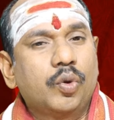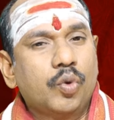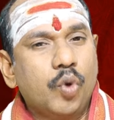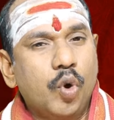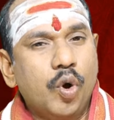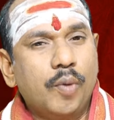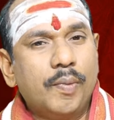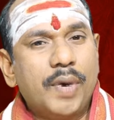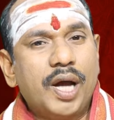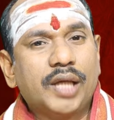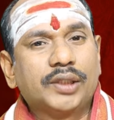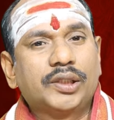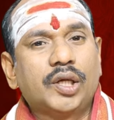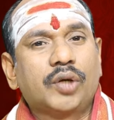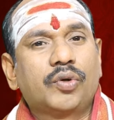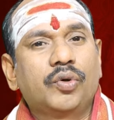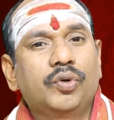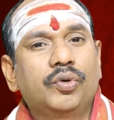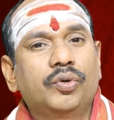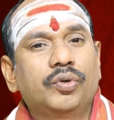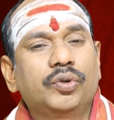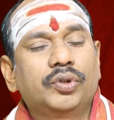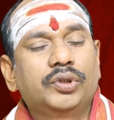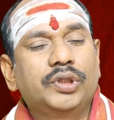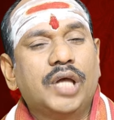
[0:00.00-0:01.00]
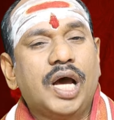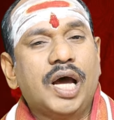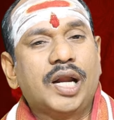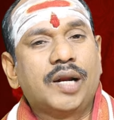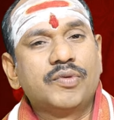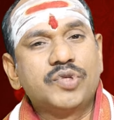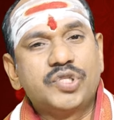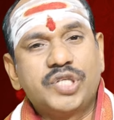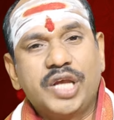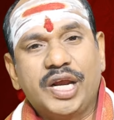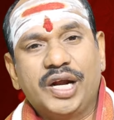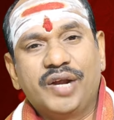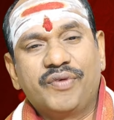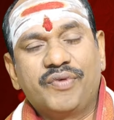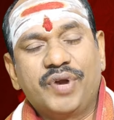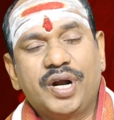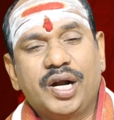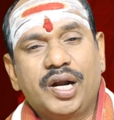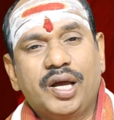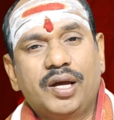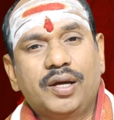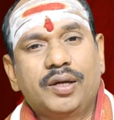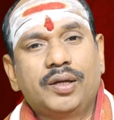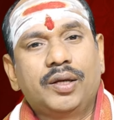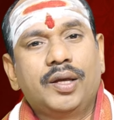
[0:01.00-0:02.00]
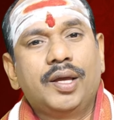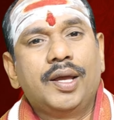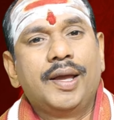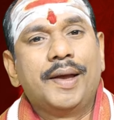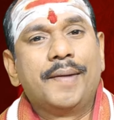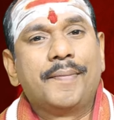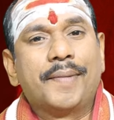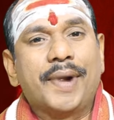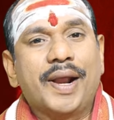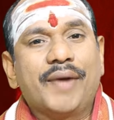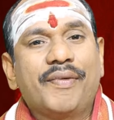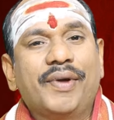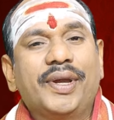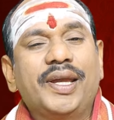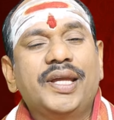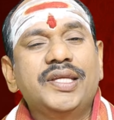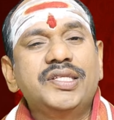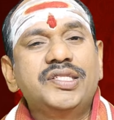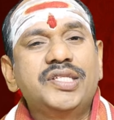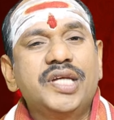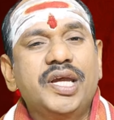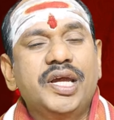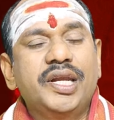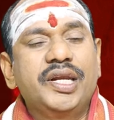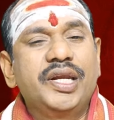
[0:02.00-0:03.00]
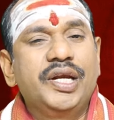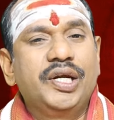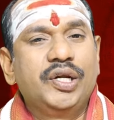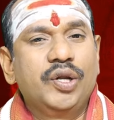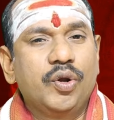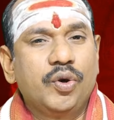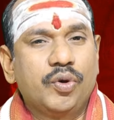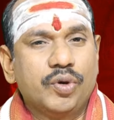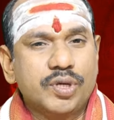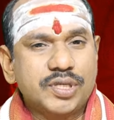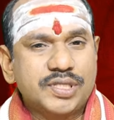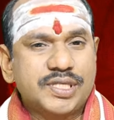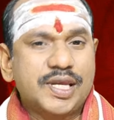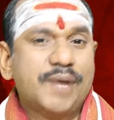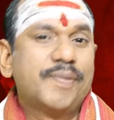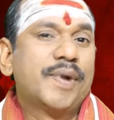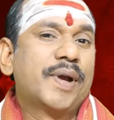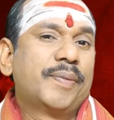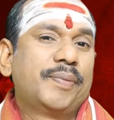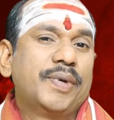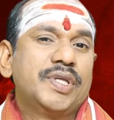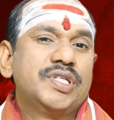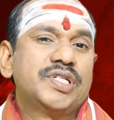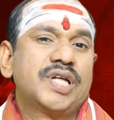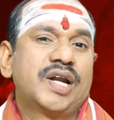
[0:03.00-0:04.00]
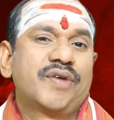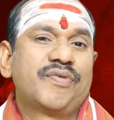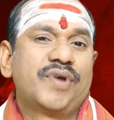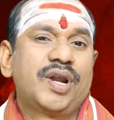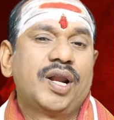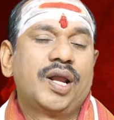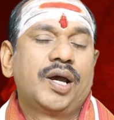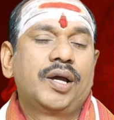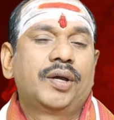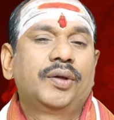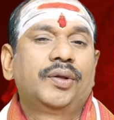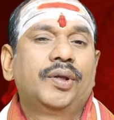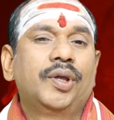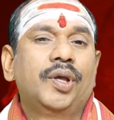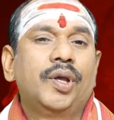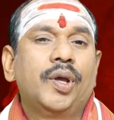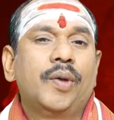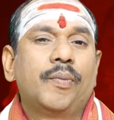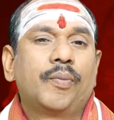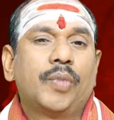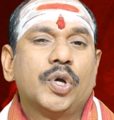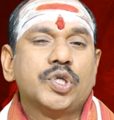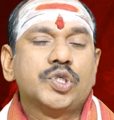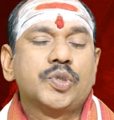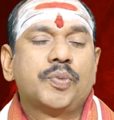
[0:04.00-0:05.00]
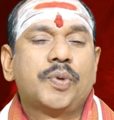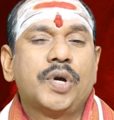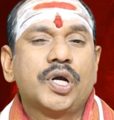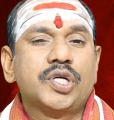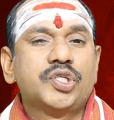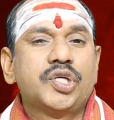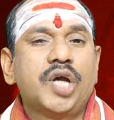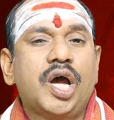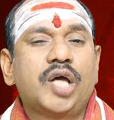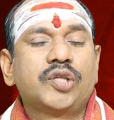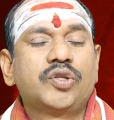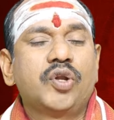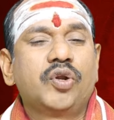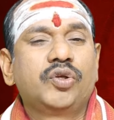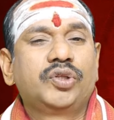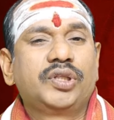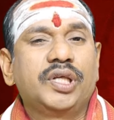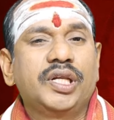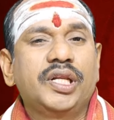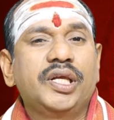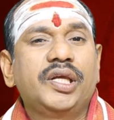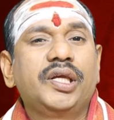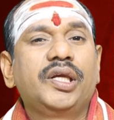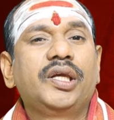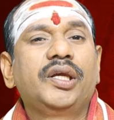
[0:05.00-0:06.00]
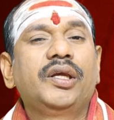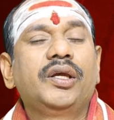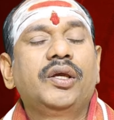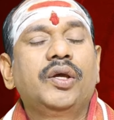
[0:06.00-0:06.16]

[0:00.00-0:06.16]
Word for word: గోమాతకు దానం చేయడం వలన ప్రవహించే నీటిలో సమర్పించడం వలన పశుపక్షాదులు తిని